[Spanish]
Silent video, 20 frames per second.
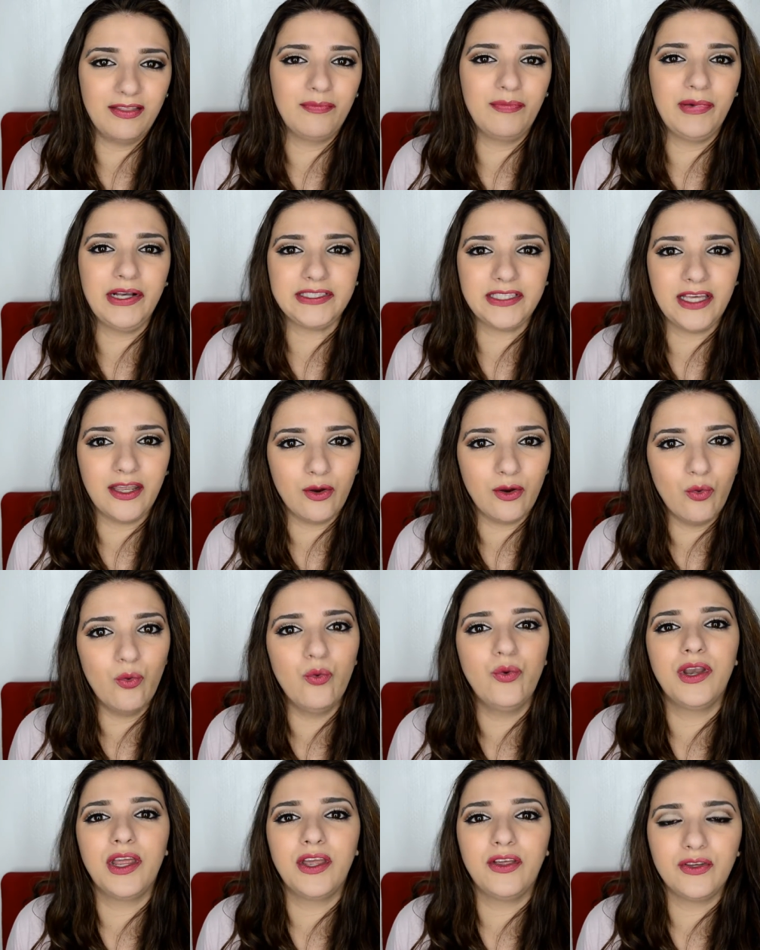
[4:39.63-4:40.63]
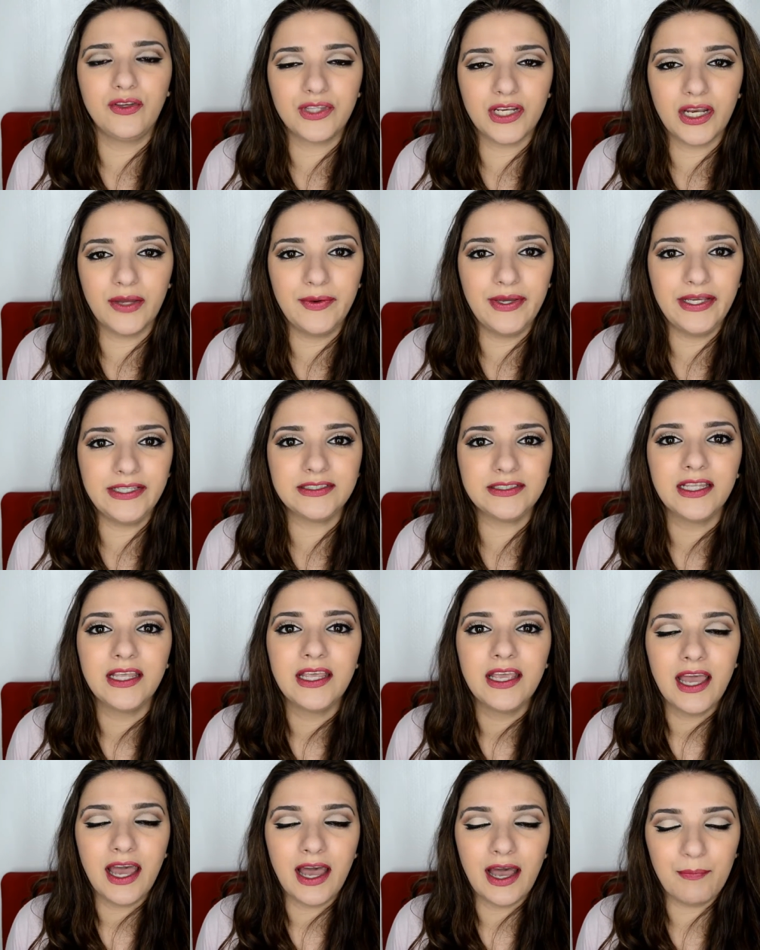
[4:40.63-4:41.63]
pasar una y otra vez
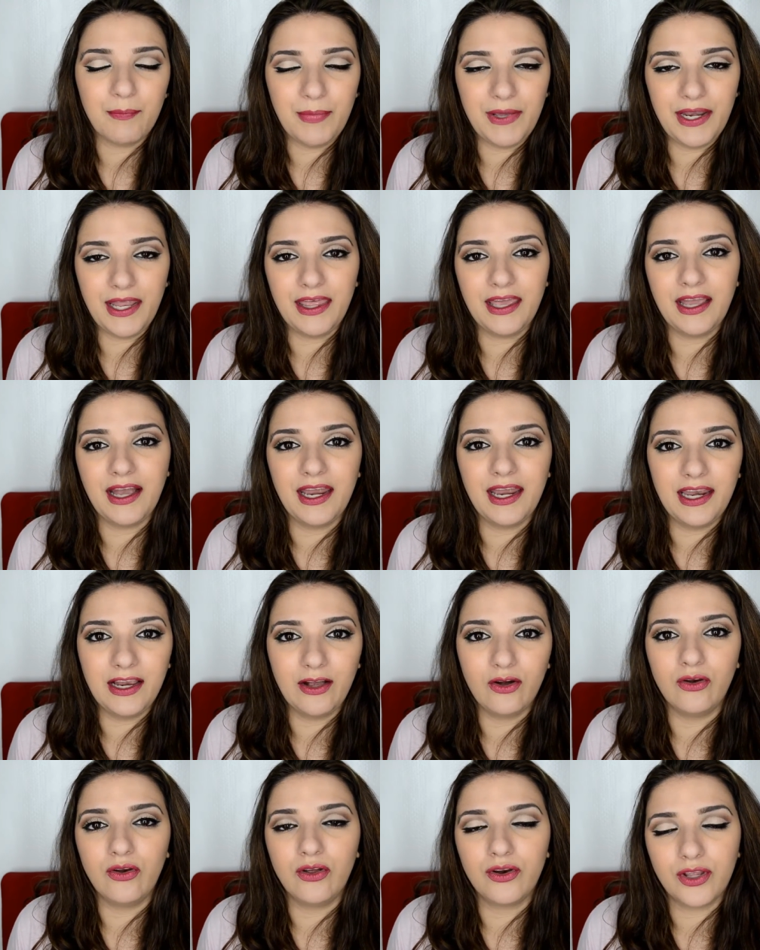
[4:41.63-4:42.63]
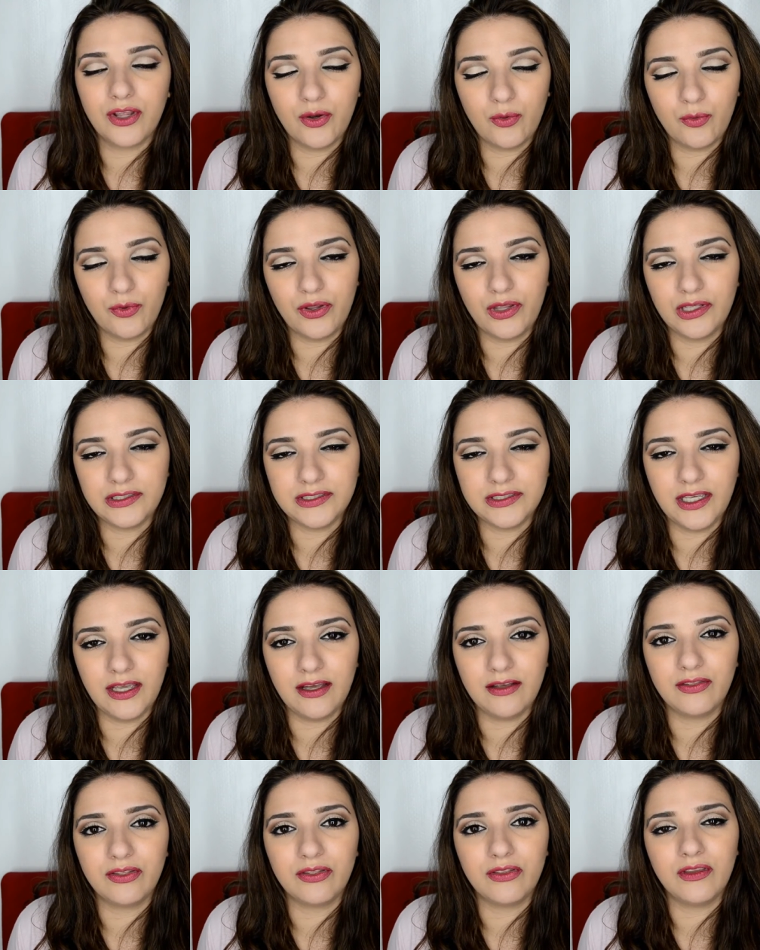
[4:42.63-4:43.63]
para dejar el color que uno
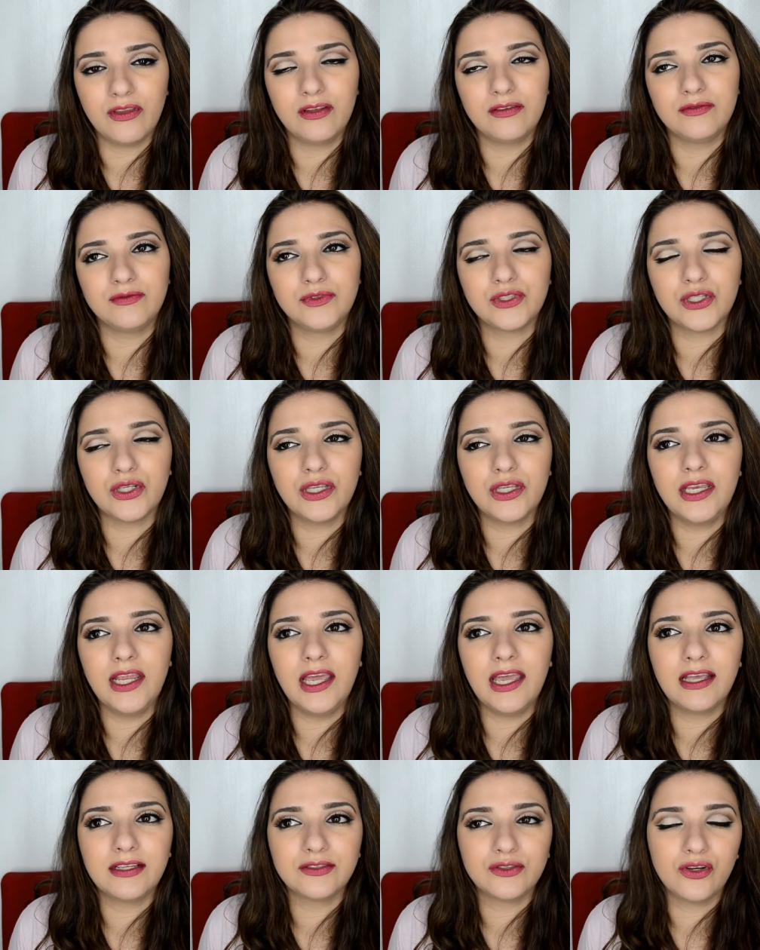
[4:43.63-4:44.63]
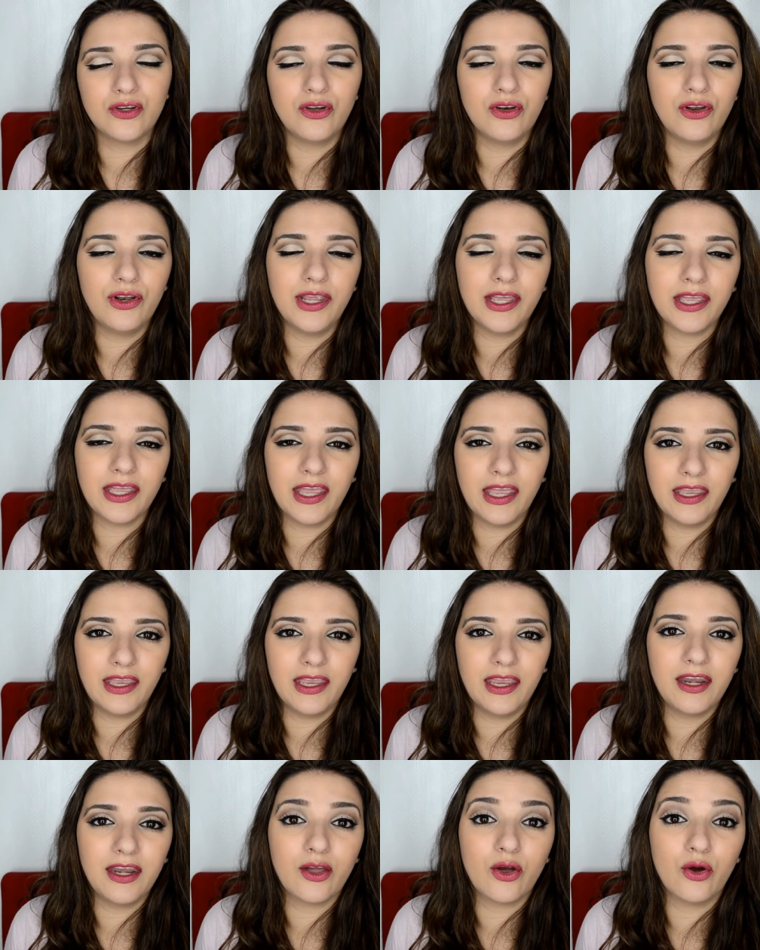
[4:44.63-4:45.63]
desea. Yo diría que son colores que hay
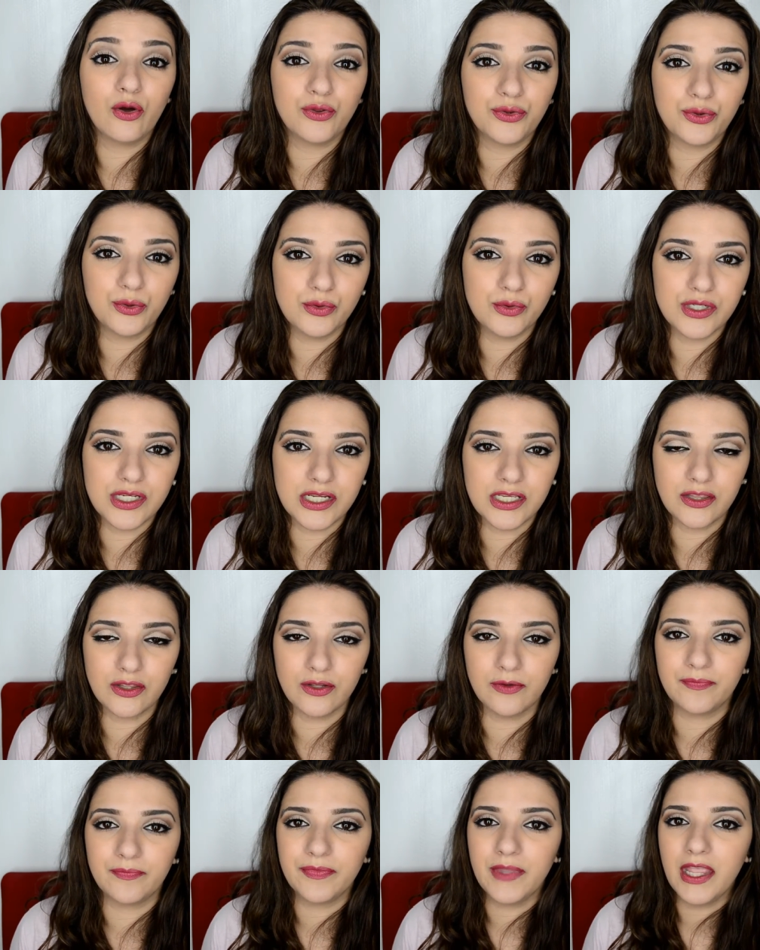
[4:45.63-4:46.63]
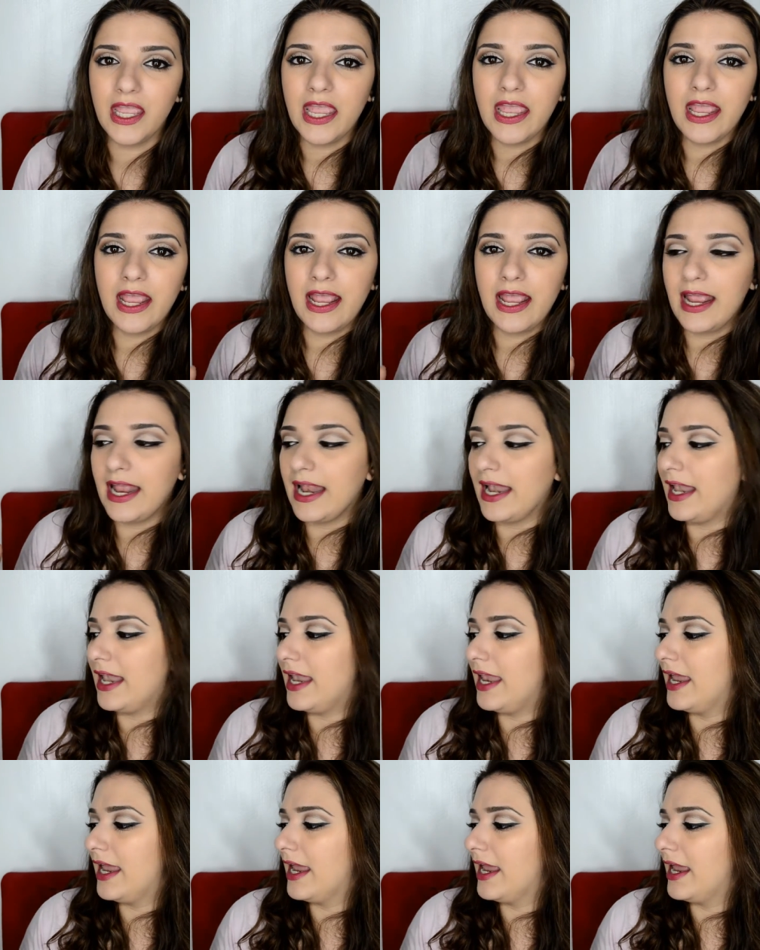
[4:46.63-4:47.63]
que ir construyendo.
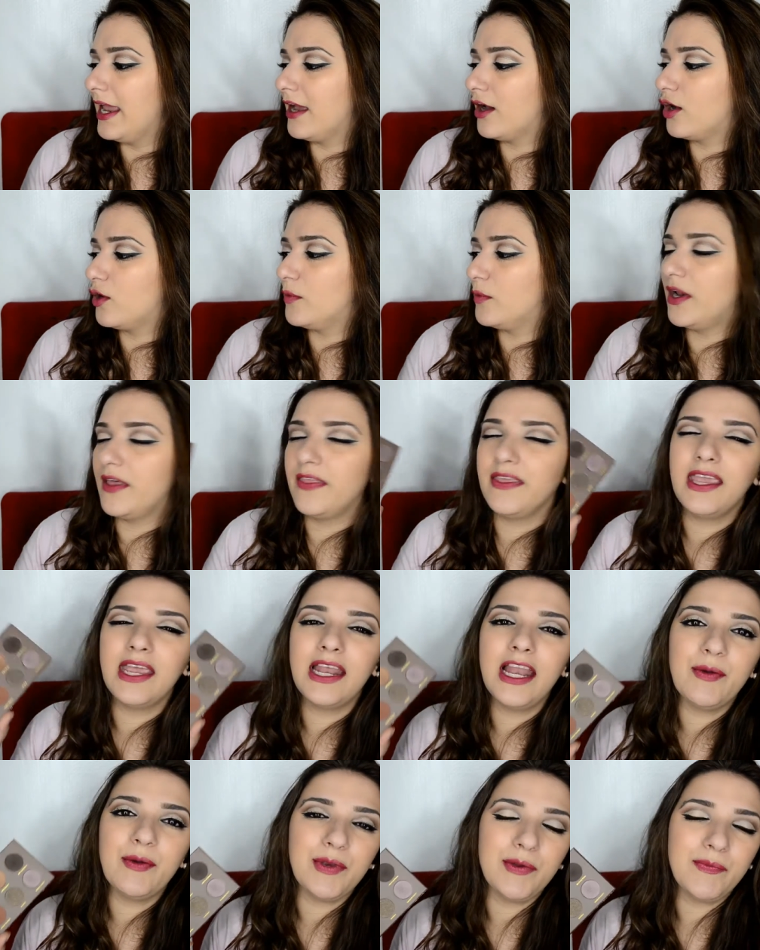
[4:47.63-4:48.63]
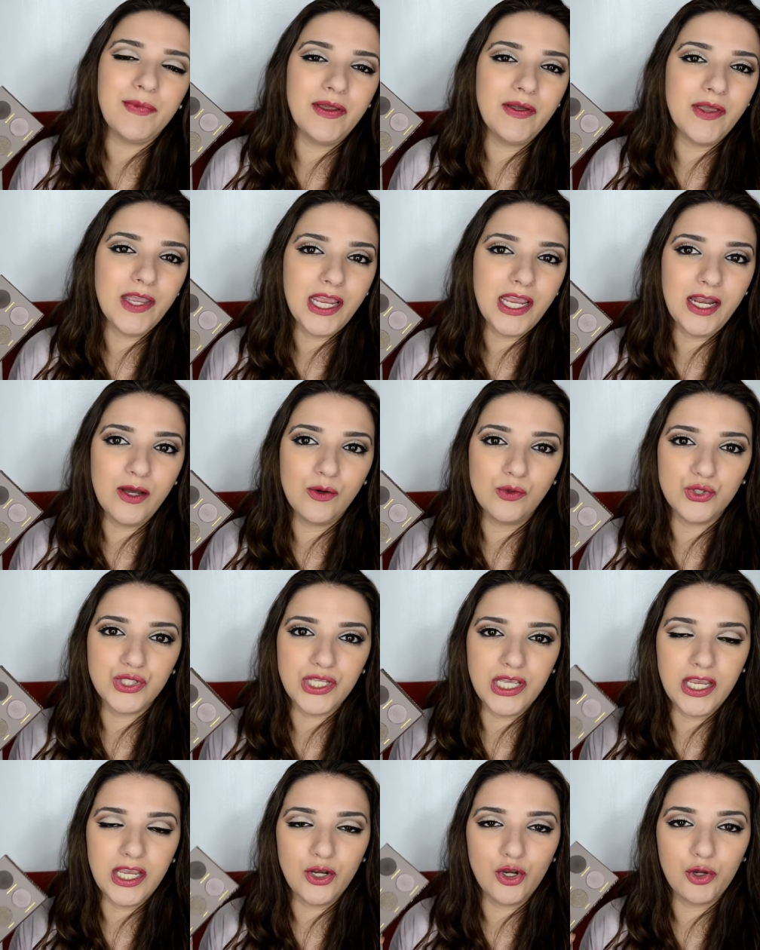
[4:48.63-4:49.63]
Eh, como les dije la primera vez que la
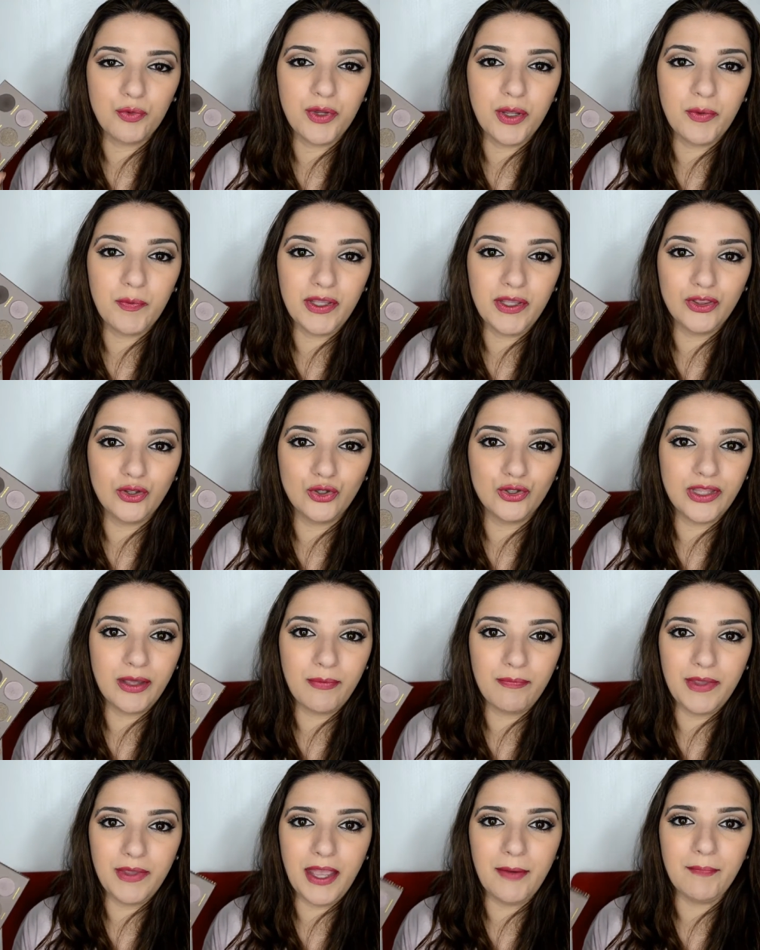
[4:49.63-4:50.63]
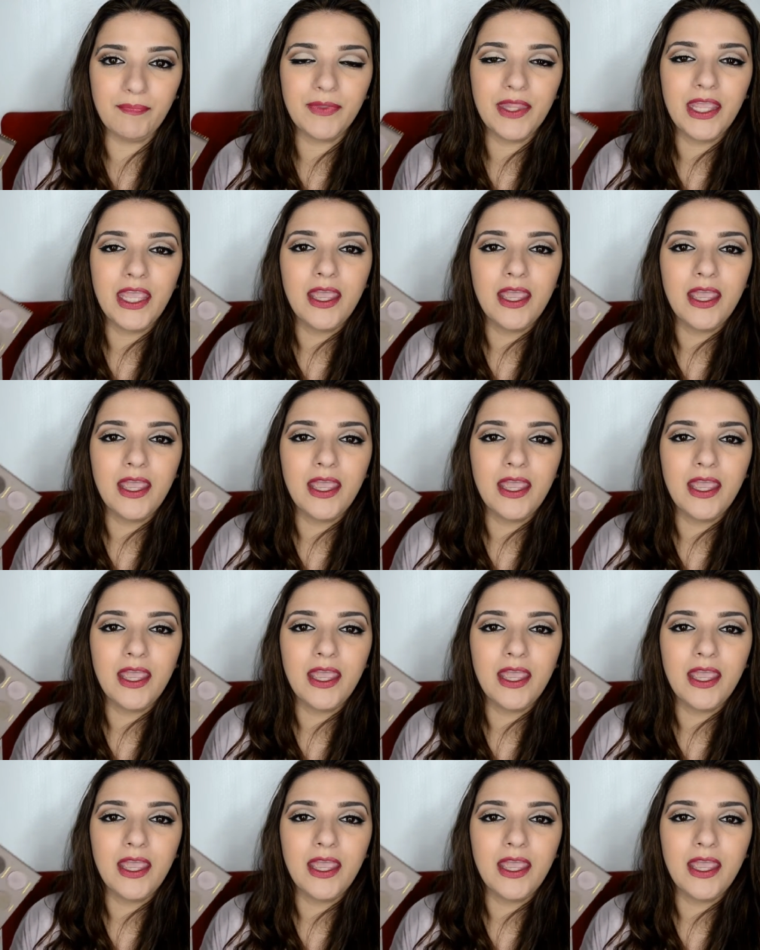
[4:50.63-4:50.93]
usé, no pigmentó tan bien,